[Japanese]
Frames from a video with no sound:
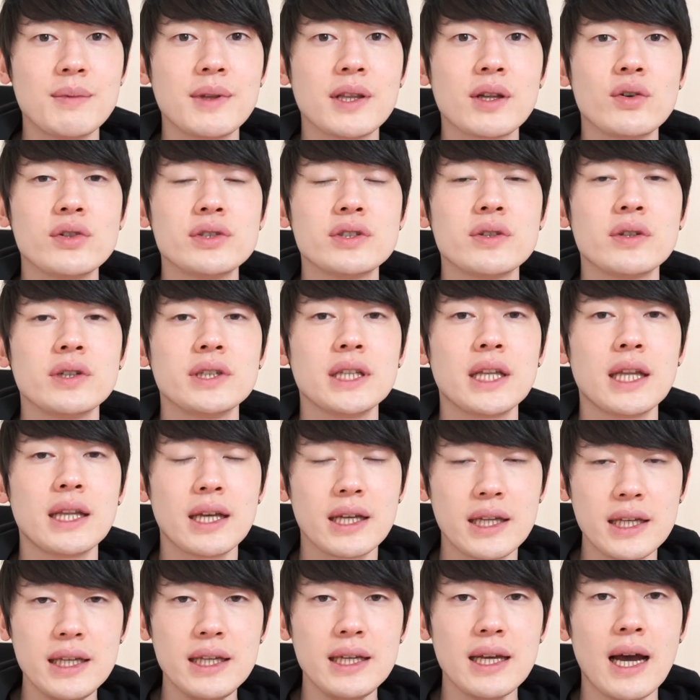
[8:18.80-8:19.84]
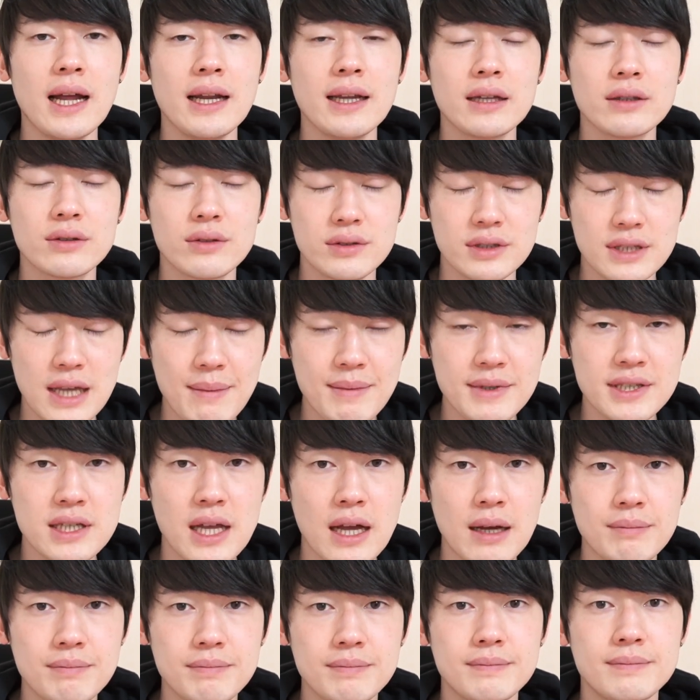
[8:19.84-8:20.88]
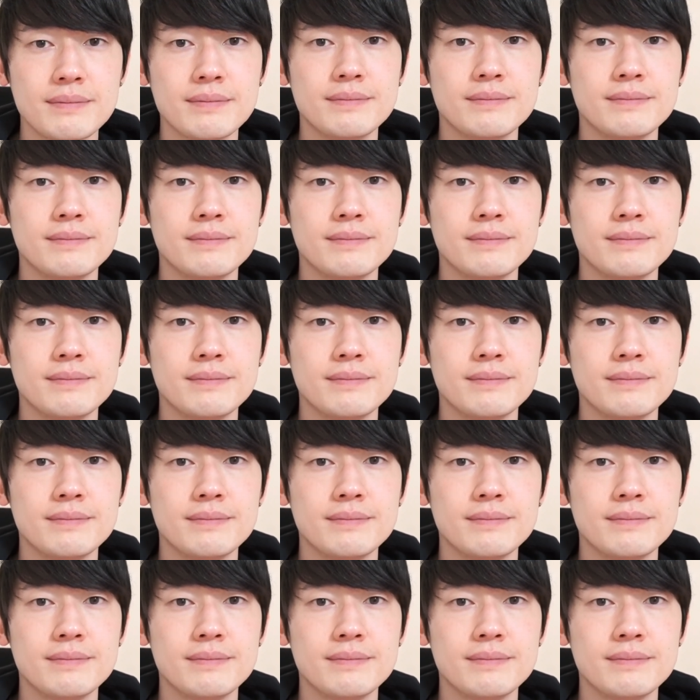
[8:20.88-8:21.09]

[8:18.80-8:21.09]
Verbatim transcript: 後までご視聴いただきありがとうございました。